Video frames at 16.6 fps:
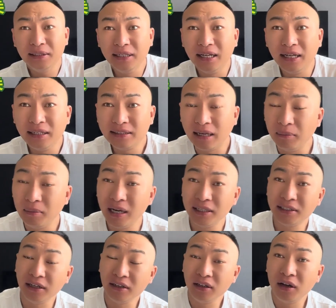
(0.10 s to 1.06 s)
集呢，咱们
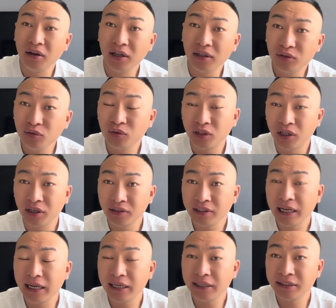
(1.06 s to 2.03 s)
讲到了杜成
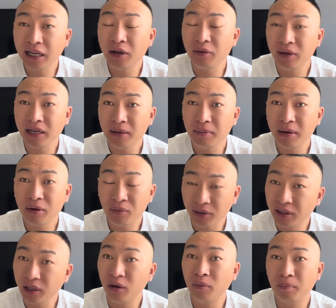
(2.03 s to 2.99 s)
在太原那边回
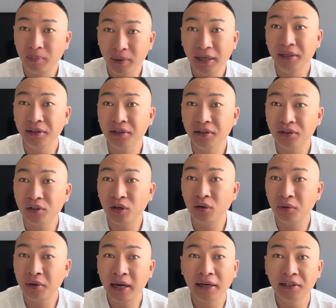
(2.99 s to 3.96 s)
到北京之
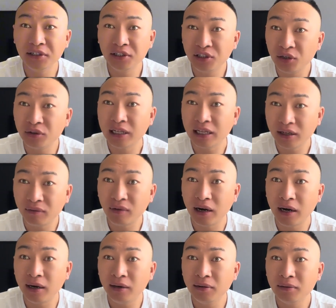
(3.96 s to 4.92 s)
后，开始潇洒的玩
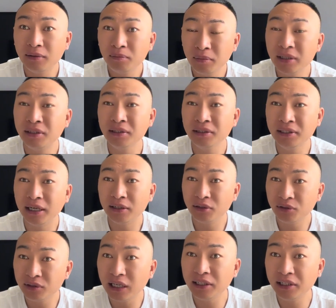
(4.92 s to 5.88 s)
儿，没曾想
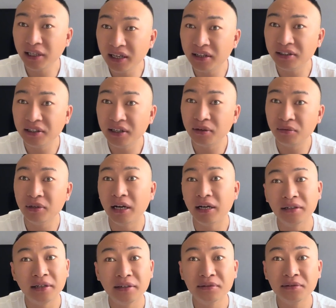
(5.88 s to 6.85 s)
就在这个节骨
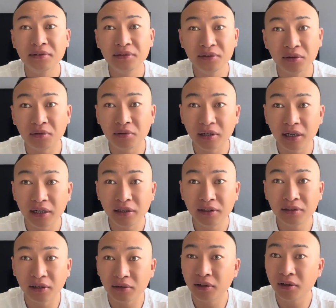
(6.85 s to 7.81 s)
眼上，有人
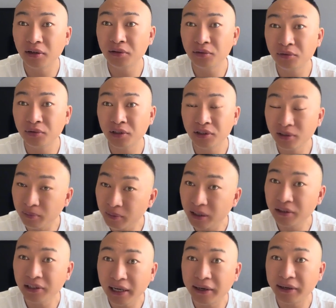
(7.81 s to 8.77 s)
找到了杜成身边
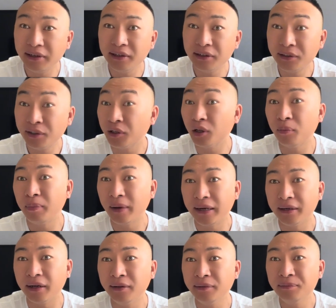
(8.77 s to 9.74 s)
的大哥，找到百
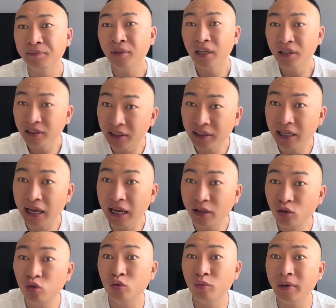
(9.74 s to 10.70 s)
张，让他
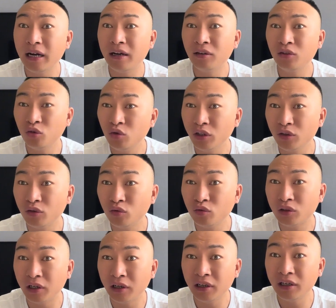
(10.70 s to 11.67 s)
出面处理杜
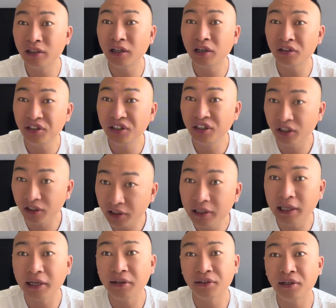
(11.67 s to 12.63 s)
成和当时景丽
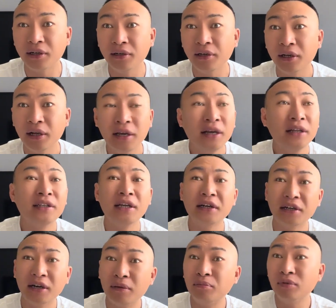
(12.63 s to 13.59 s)
这个事儿。这
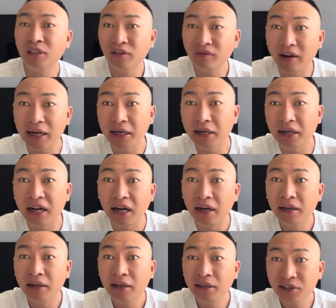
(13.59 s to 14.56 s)
个人不是外人啊，
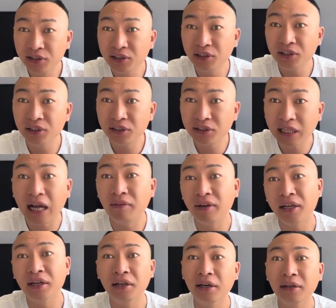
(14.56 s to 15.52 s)
是大伟
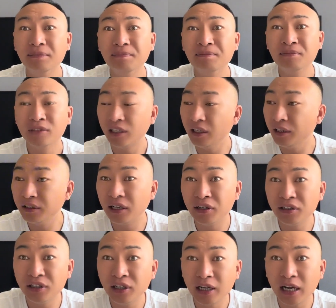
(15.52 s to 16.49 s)
哥，跟
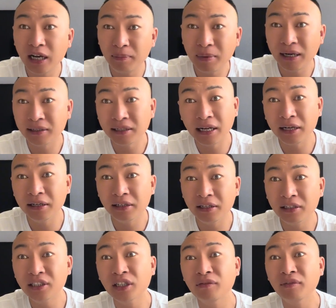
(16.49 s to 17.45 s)
当时这个百张大哥
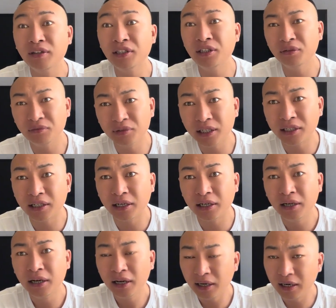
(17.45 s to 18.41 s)
呢身份旗鼓相
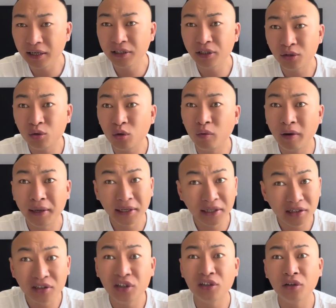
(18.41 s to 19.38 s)
当，而且说话呢
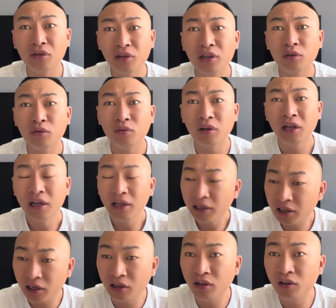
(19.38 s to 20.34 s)
也相当有力度。
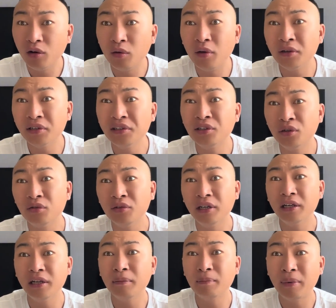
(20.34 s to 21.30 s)
更何况是求
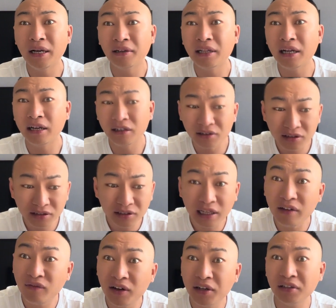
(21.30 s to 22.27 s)
人家百丈大哥，姿
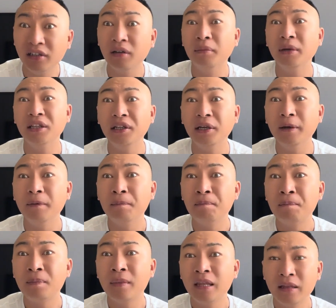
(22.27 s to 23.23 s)
态放的特别低。
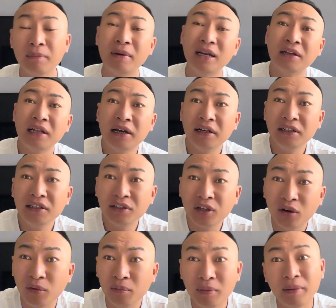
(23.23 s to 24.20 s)
那百丈大哥一
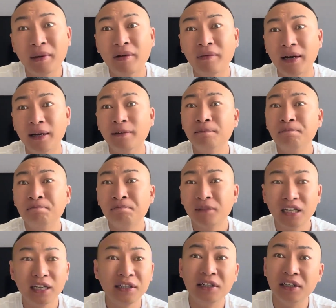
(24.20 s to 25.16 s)
瞅，没办法了，
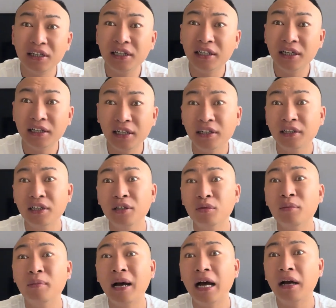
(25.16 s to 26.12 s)
给景丽呢也是一
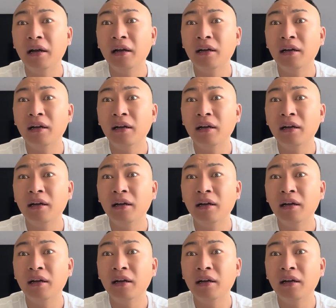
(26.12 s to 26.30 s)
顿骂。